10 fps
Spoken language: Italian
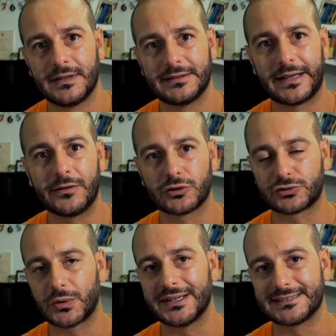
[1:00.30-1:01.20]
del
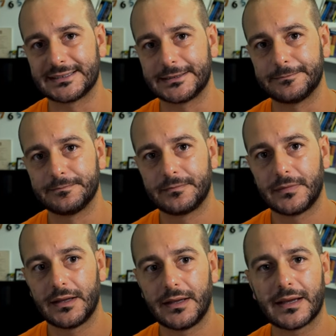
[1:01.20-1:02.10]
nostro essere,
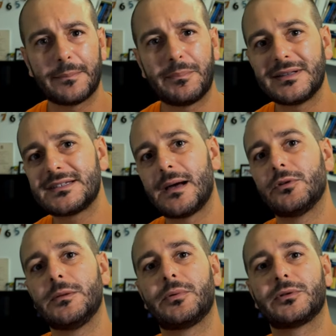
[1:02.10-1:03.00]
che pensiamo
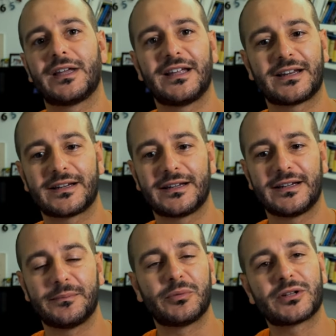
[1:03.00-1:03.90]
di poter
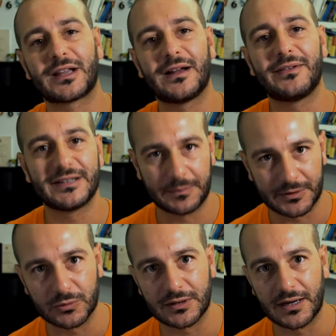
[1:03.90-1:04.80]
eh, portare avanti per
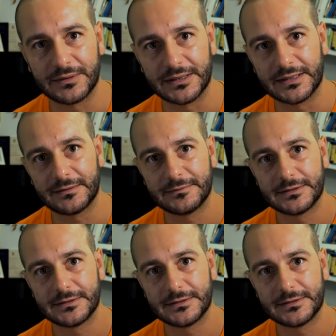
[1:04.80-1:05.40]
tutta la vita